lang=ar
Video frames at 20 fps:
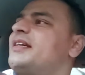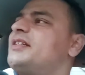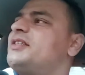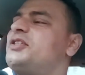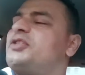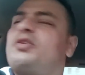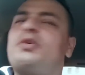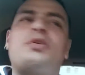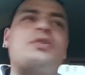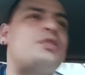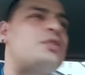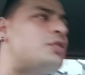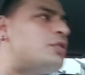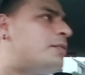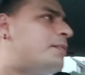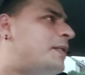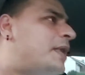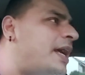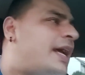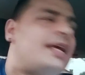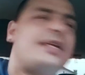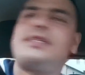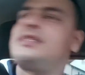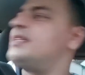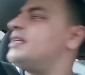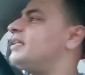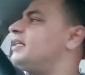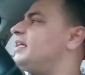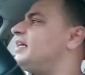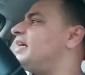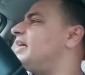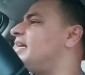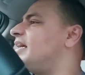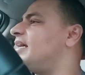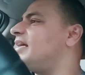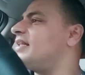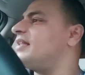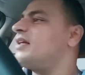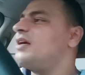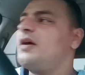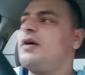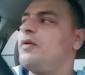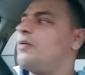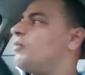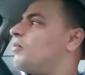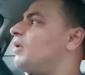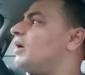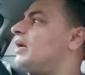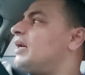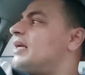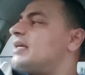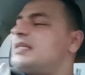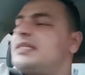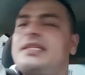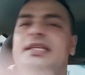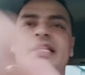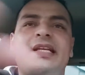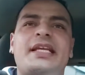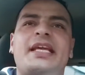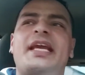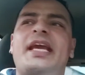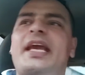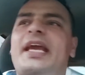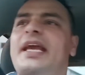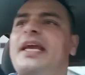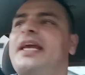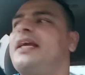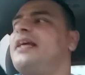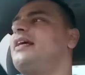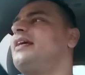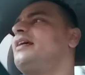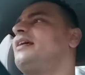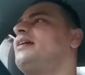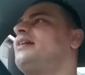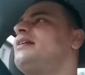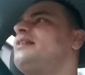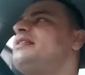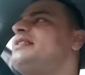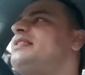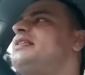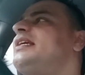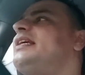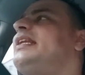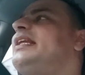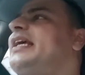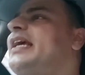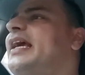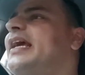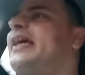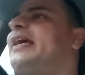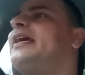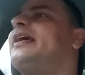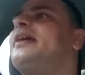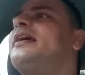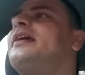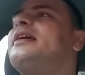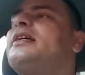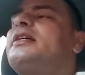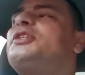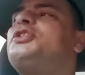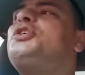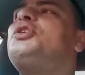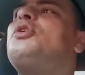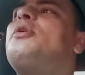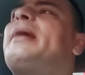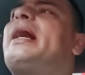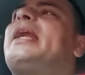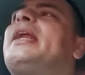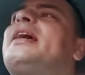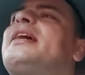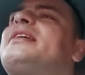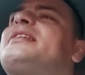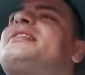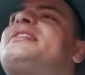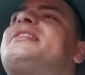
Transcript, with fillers: اش تقصدوا بها سيني والله سيني سيني شنو معنى